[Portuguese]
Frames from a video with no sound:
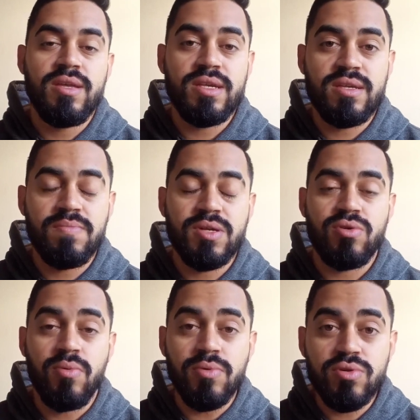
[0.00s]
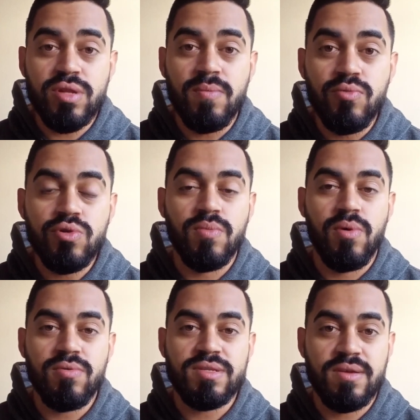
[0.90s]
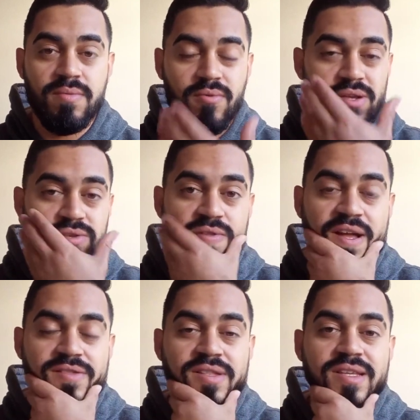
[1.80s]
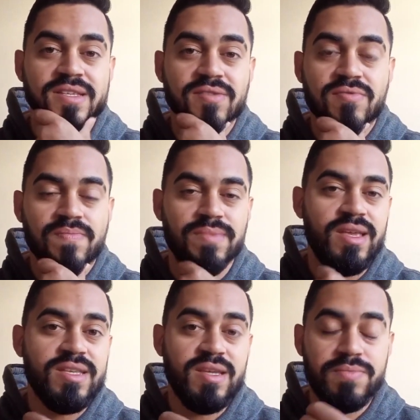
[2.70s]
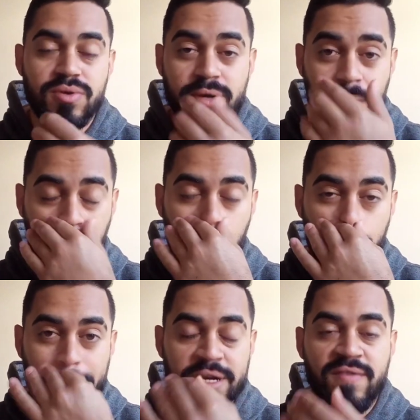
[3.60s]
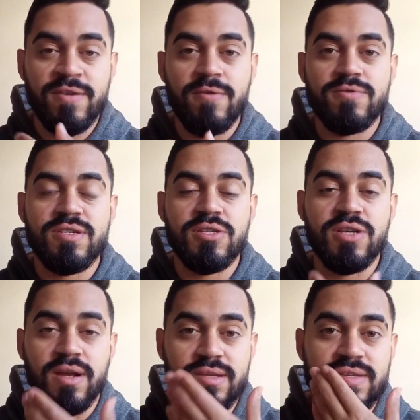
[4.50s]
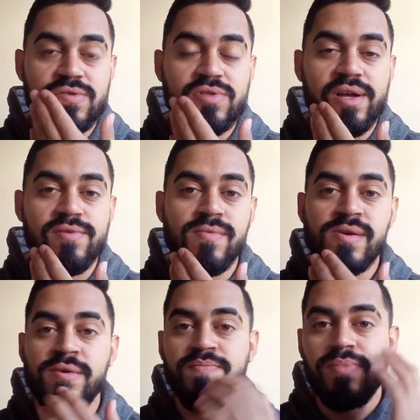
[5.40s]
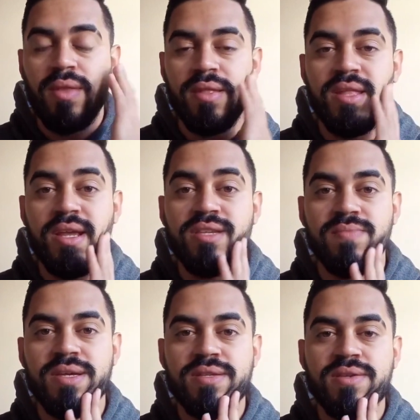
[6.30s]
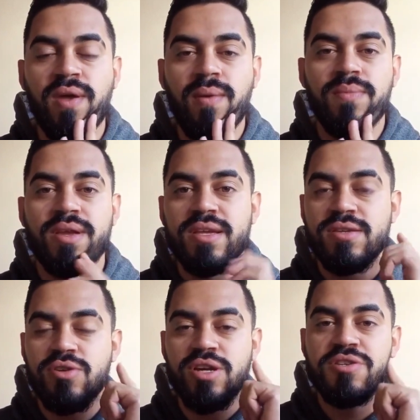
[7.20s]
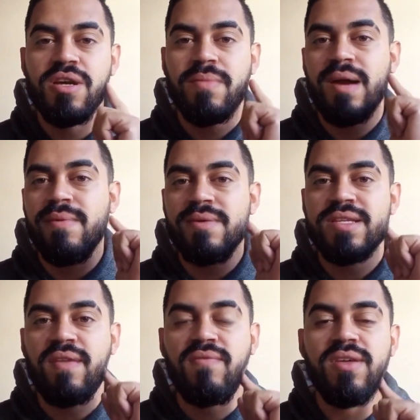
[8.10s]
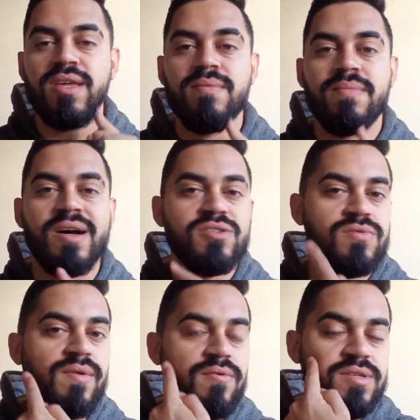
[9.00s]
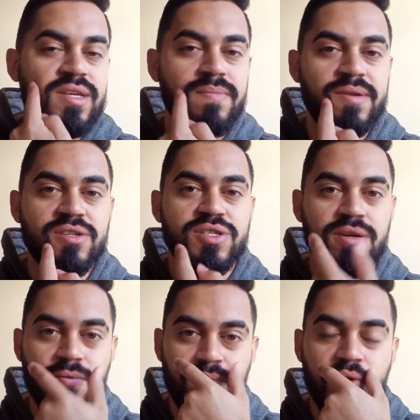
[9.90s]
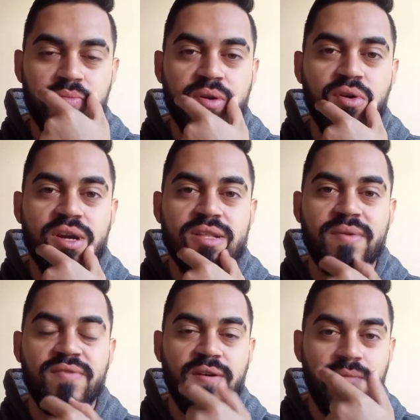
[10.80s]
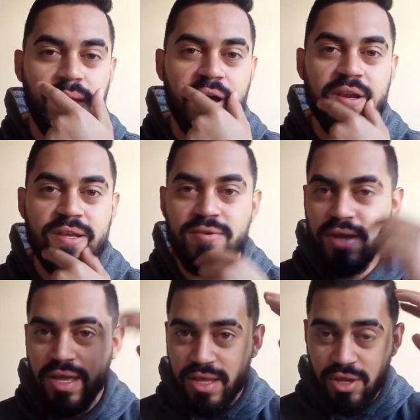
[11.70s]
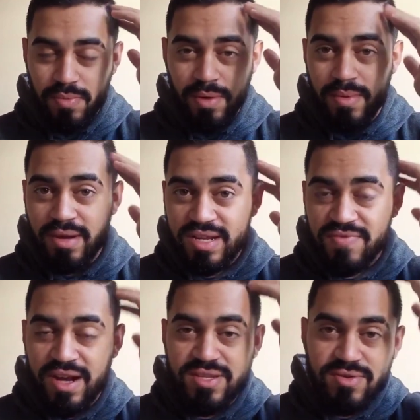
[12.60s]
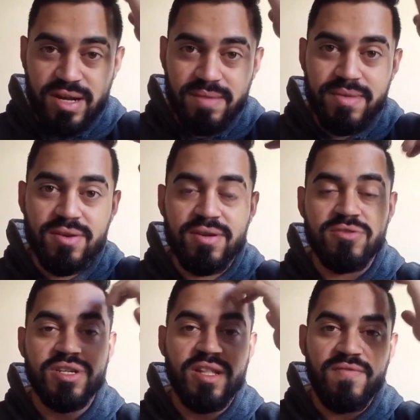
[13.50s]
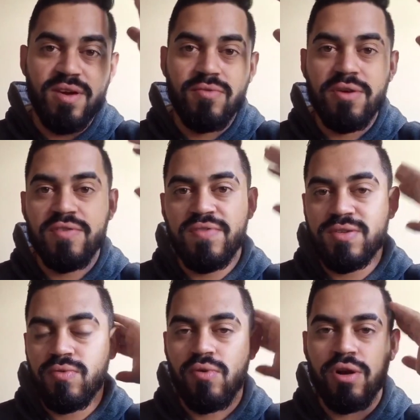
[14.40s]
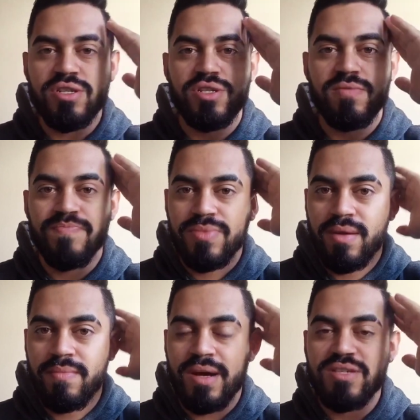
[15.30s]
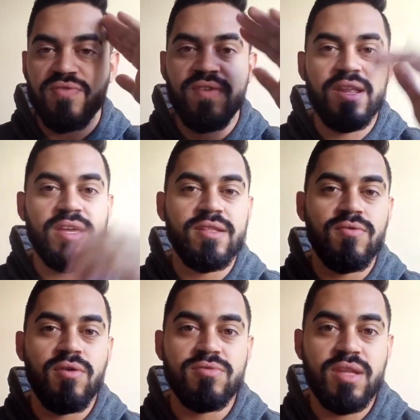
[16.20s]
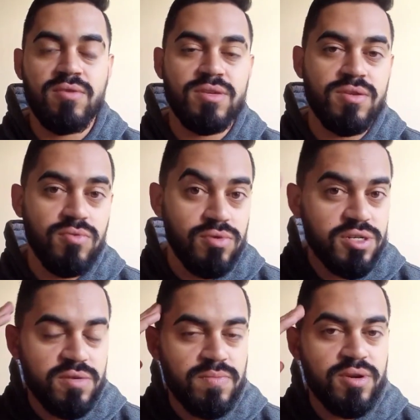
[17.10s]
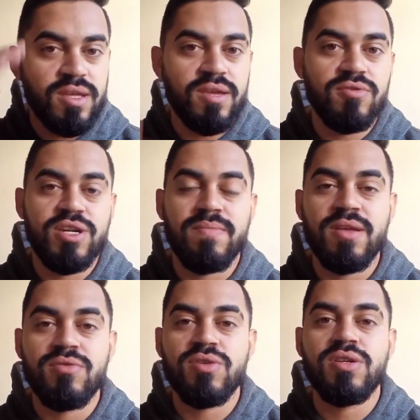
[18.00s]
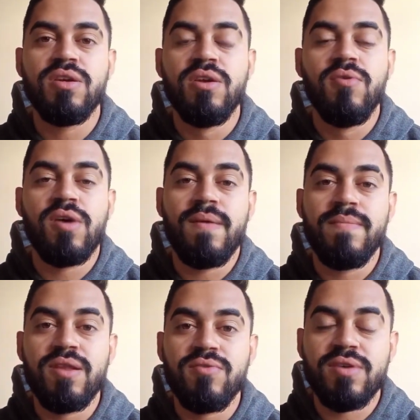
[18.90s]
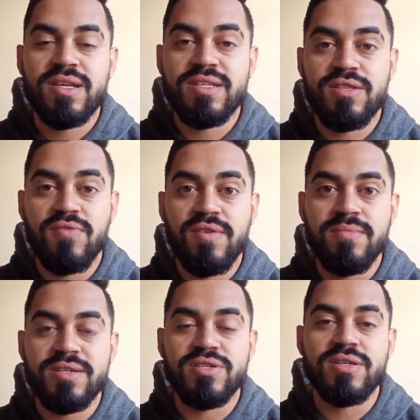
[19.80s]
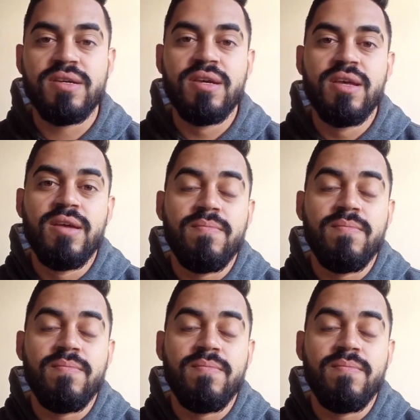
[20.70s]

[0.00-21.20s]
E assim, pessoal, o produto é muito bom, assim, o resultado está sendo excepcional. Não imaginava que eu conseguisse chegar nesse resultado em três meses, porque assim, eu já tinha barba, mas ela vinha aqui embaixo, não conseguia preencher, o meu bigode também ficava bem ralinho, e o problema é as falhas no cabelo, né? Eu tinha até vergonha de fazer um corte mais diferente, igual eu tenho assim hoje, porque eu tinha medo de o cabelo não crescer novamente, né?